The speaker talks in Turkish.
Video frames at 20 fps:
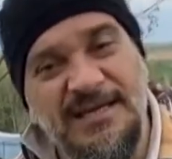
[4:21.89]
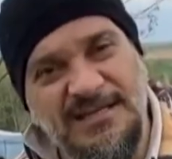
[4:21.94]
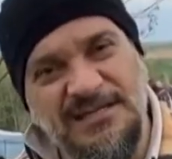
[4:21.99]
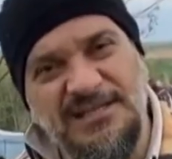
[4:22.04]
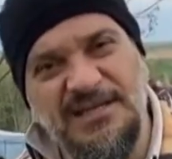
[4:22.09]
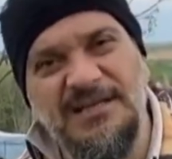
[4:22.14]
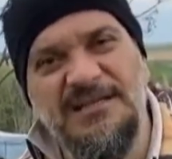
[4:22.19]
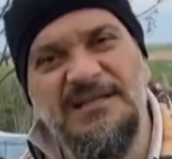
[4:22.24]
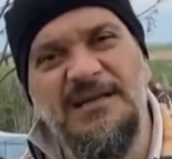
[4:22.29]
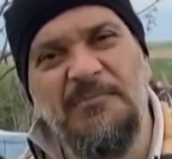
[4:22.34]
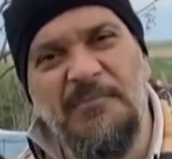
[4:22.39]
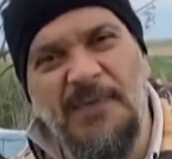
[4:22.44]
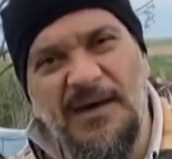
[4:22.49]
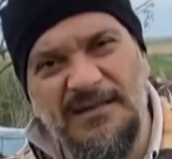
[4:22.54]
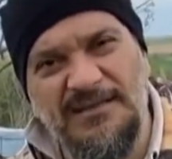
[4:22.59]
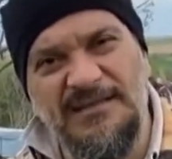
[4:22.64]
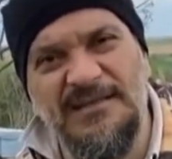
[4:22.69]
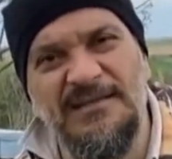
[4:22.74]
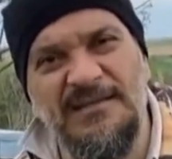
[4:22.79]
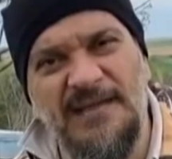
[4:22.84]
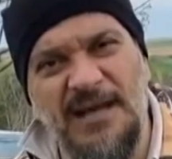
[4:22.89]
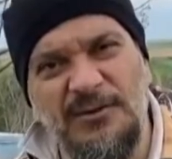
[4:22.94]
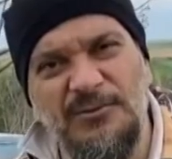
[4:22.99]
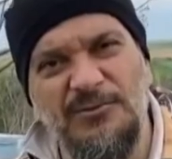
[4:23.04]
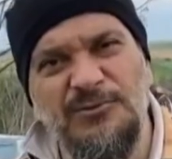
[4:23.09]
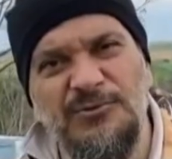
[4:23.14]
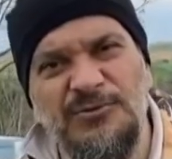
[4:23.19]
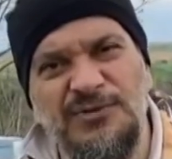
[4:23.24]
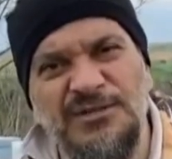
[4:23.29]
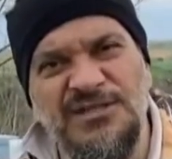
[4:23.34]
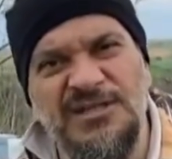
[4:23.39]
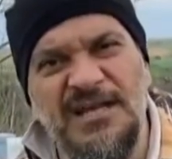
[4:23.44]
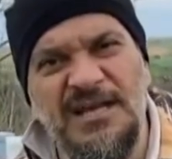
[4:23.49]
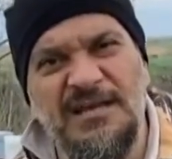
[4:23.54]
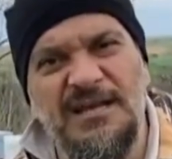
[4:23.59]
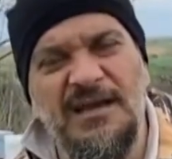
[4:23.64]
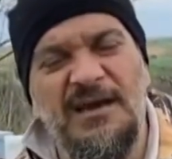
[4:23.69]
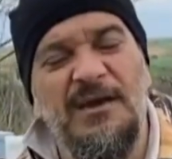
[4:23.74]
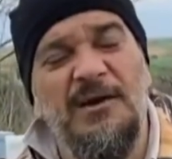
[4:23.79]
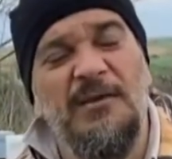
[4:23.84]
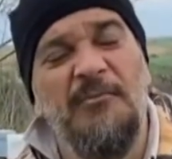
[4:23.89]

İçeride bakteriler üreyecek.